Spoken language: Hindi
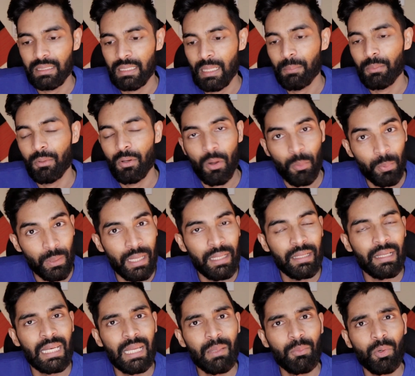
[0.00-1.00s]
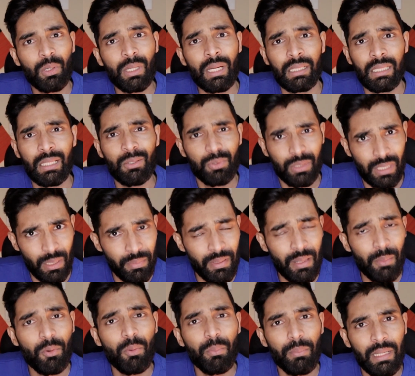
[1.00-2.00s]
जैसे आप कॉपीराइट क्लेम वगैरह आता है उसका भी
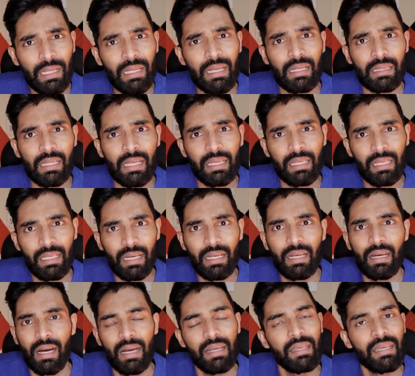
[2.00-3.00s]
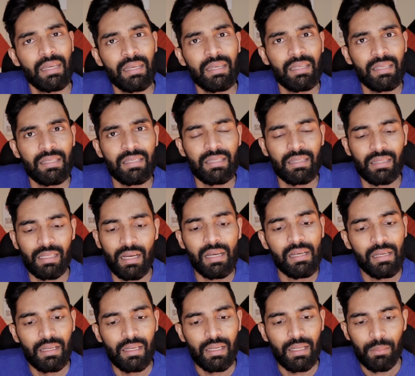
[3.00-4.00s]
आपको मेल आता है कि यार हाँ ये रीज़न था
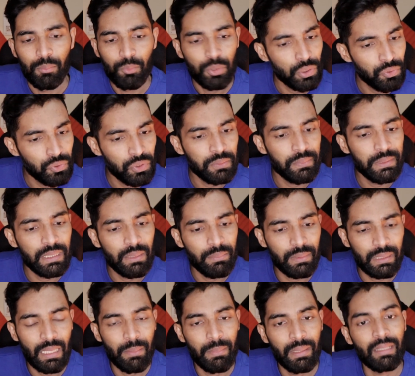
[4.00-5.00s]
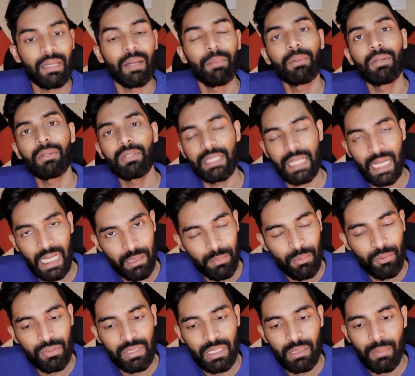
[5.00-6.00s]
मुझे कुछ भी नहीं पता मैंने अभी चैट
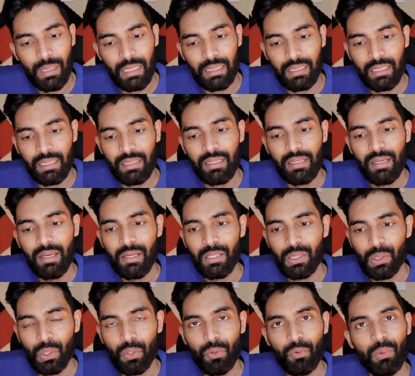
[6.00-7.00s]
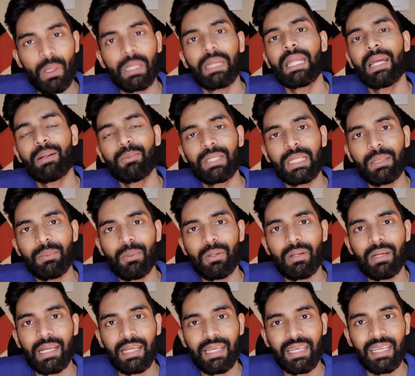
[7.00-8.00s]
में उनसे बात की तो वंदा मुझे
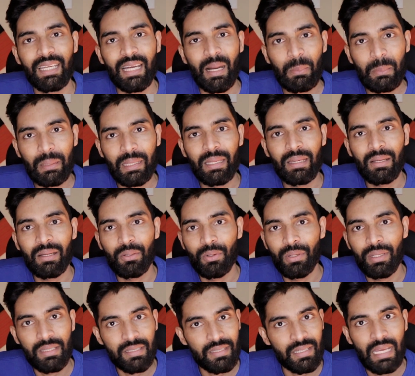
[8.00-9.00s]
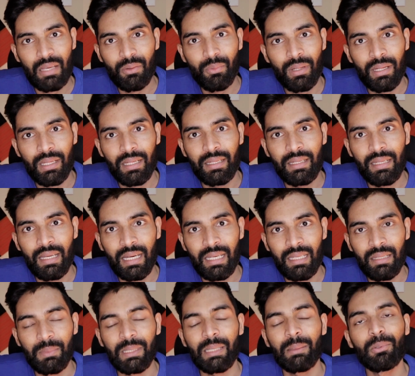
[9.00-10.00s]
बोल रहा है कि आपकी कोई स्ट्राइक वगैरह नहीं आ
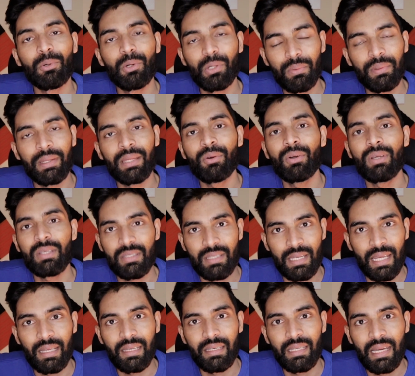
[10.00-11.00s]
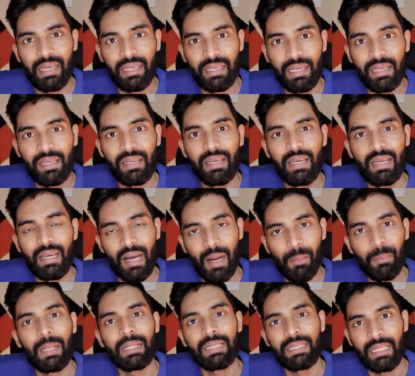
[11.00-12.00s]
रही मतलब डोंट वरी कोई स्ट्राइक नहीं आई है
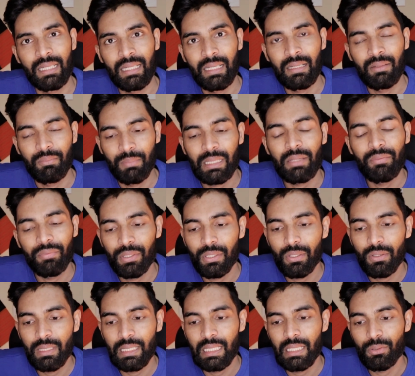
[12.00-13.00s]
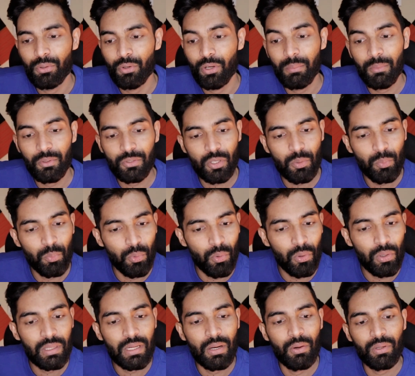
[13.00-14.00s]
आपका चैनल मतलब वीडियो डिलीट हो गया मैं उसको
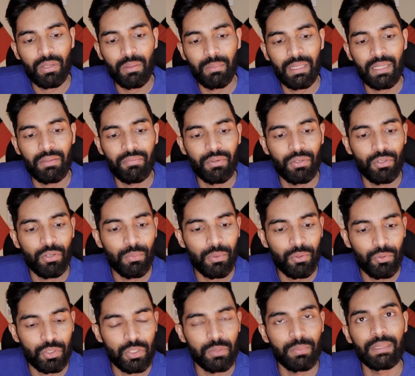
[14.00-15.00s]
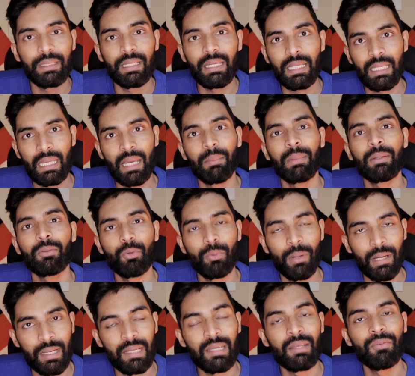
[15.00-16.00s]
बोल रहा हूँ कि मेरी वीडियो में कुछ भी नहीं है क्या मैं
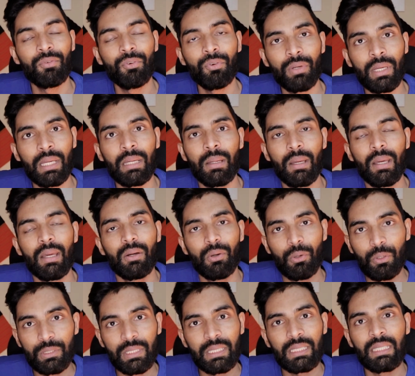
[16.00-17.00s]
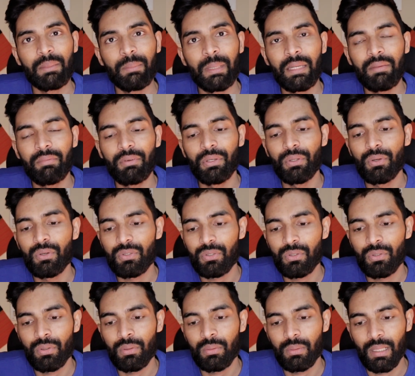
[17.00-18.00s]
दोबारा रिव्यू के हो सकती मेरी वीडियोज़
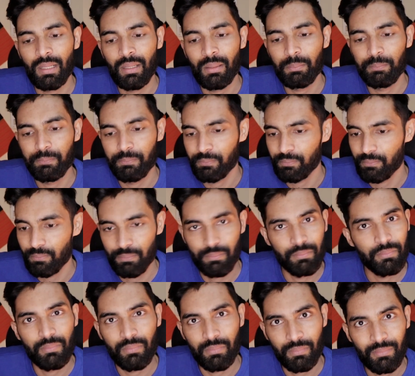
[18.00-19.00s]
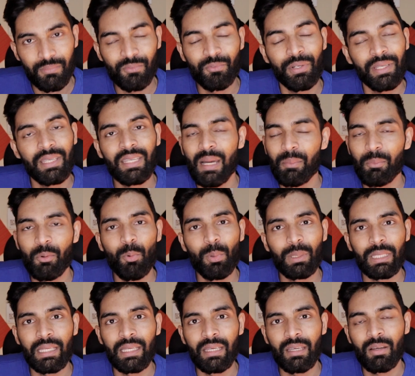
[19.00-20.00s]
तो वही आपको
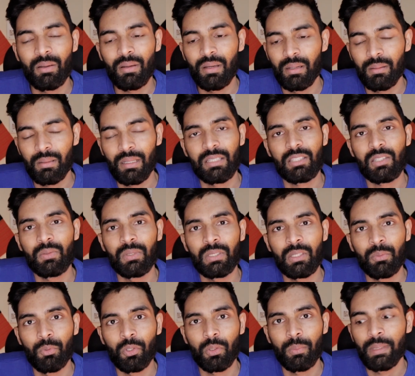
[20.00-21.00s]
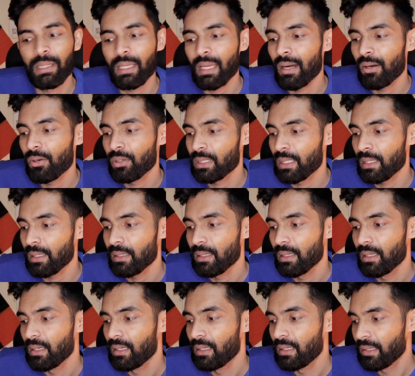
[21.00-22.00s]
बताइए कस्टमर सपोर्ट में क्या होता
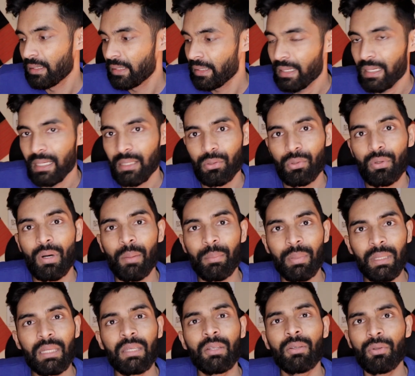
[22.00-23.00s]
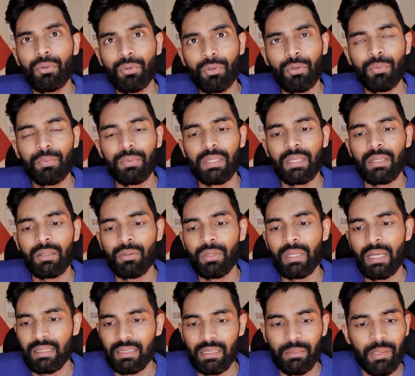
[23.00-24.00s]
है ठीक है तो अभी यूट्यूब से
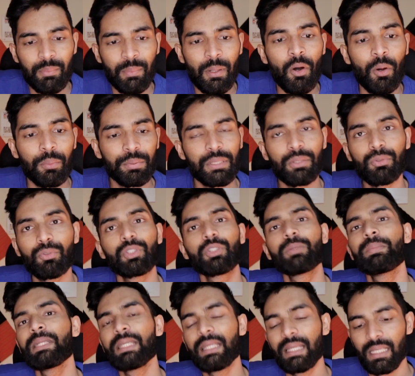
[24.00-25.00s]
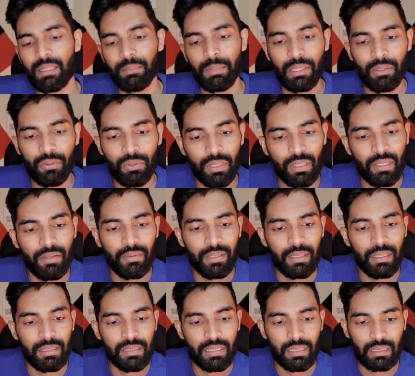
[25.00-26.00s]
कोई ऐसा मेरे पास ऑप्शन कुछ भी नहीं है कि मैं इनको रिकवर
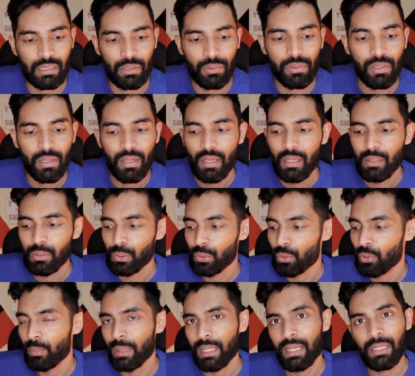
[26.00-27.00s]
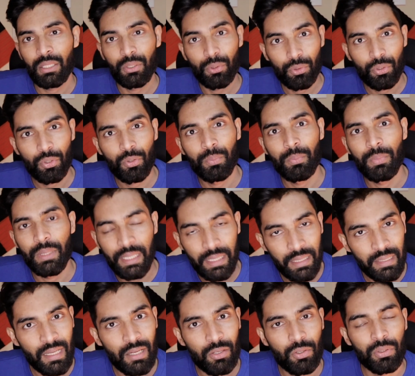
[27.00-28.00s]
कर सकता हूँ तो मैंने यूट्यूब
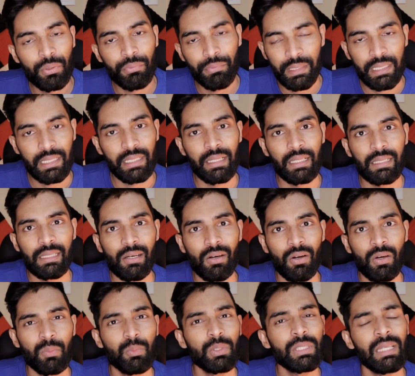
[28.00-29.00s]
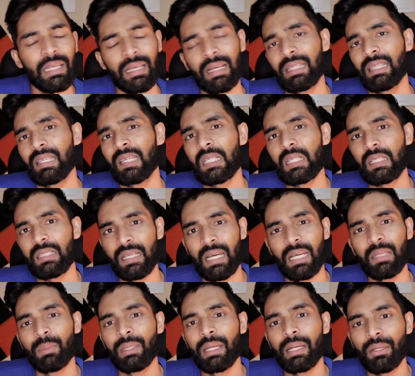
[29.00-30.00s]
इंडिया को ट्वीट किया था और मुझे लगा था कि
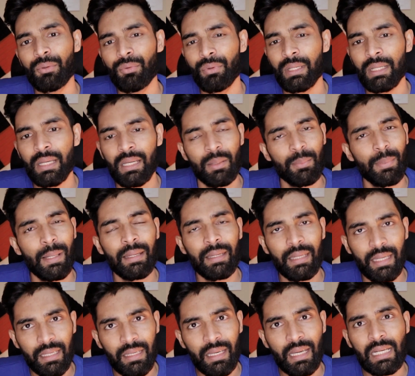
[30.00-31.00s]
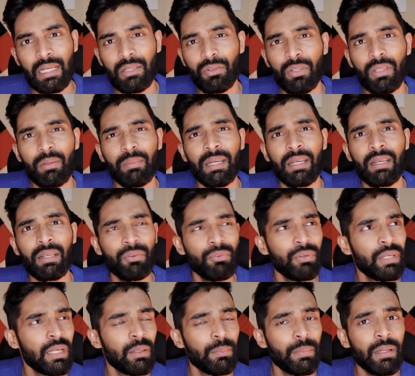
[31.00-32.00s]
शायद मेरे ट्वीट का रिप्लाई नहीं आएगा क्योंकि मेरे
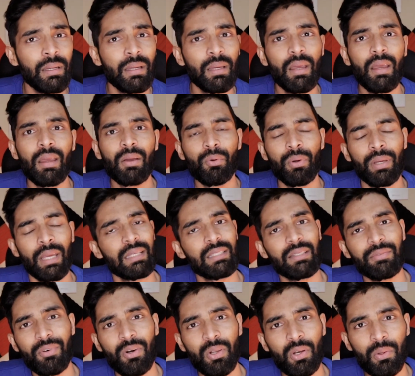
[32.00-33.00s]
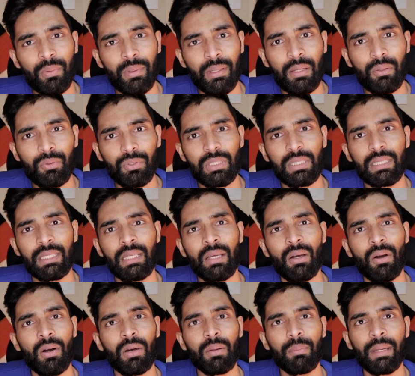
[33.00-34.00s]
ट्विटर पर कोई ऐसा फॉलोअर वगैरह कुछ नहीं है
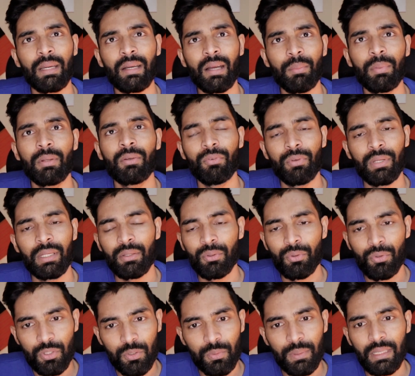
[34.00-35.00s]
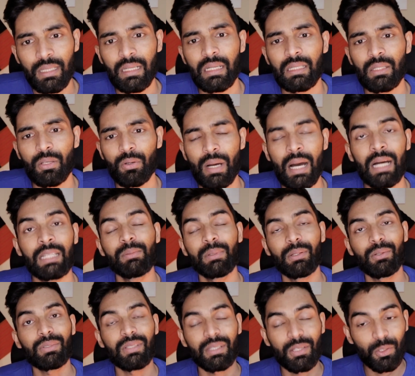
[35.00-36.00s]
और मैं कभी ट्वीट यूज़ भी नहीं करता हूँ आज
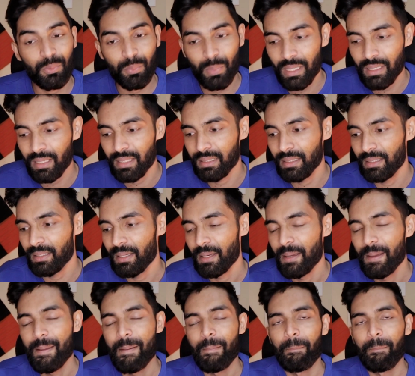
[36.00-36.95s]
मेरे को ज़रूरत पड़ गई थी